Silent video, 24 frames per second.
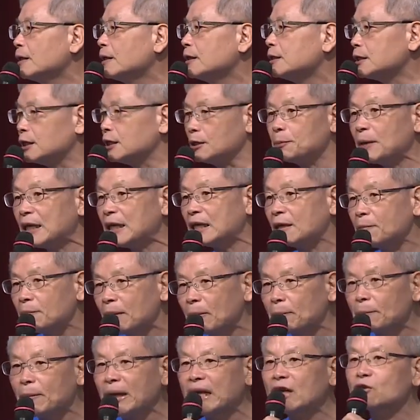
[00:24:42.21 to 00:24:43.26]
即便你
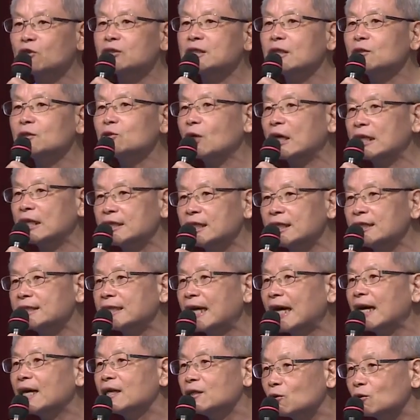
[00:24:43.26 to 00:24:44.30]
们没有症状，现
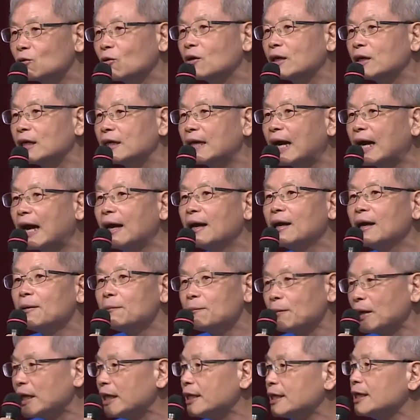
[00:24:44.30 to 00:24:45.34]
在很多人呢，
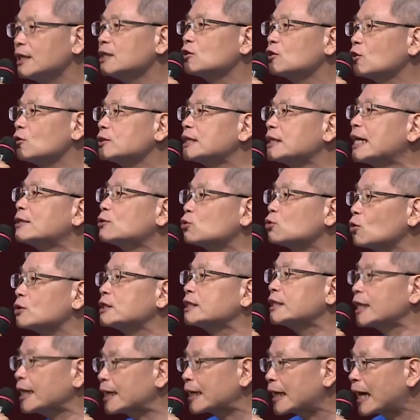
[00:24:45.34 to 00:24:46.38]
每年都在做
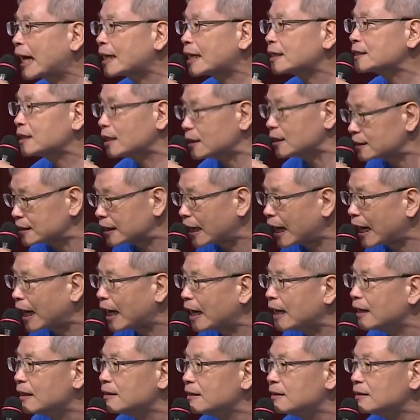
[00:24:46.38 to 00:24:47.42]
健康检
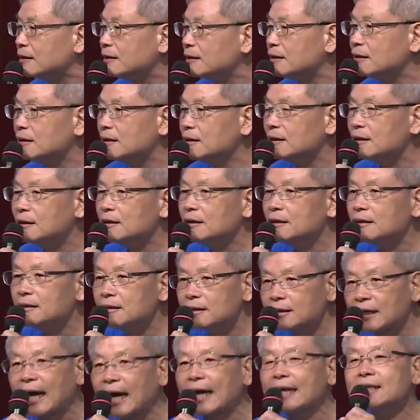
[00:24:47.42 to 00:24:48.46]
查。
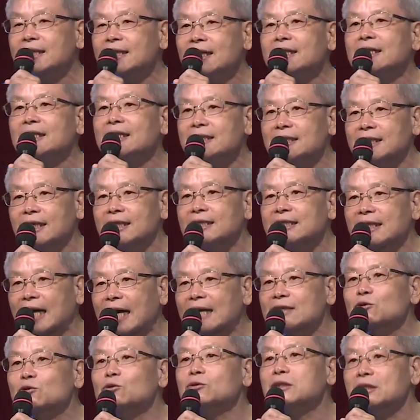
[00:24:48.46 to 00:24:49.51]
哪一天你检
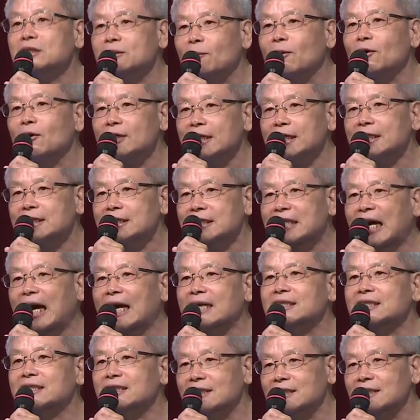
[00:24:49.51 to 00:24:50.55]
查出什么异
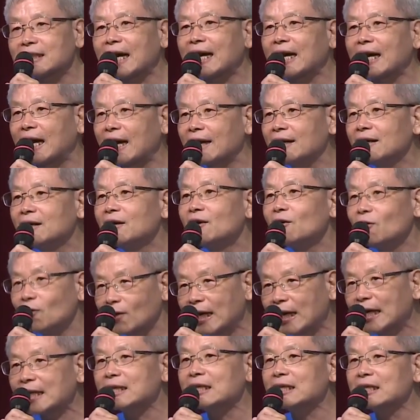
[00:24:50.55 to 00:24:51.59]
常形态来，我
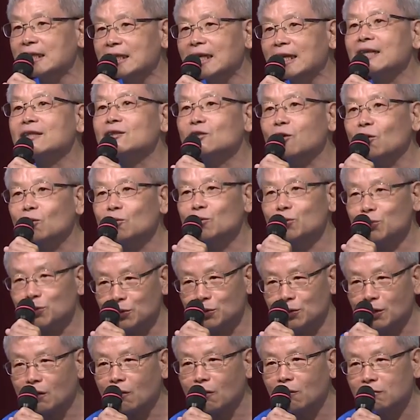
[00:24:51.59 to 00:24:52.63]
看你脸都
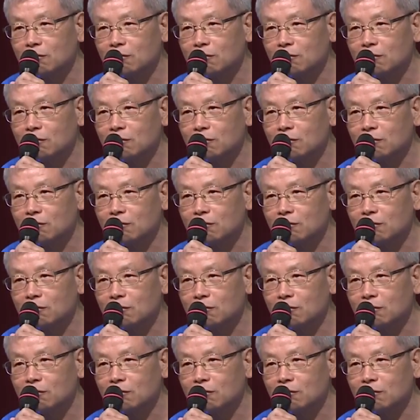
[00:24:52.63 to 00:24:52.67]
绿了，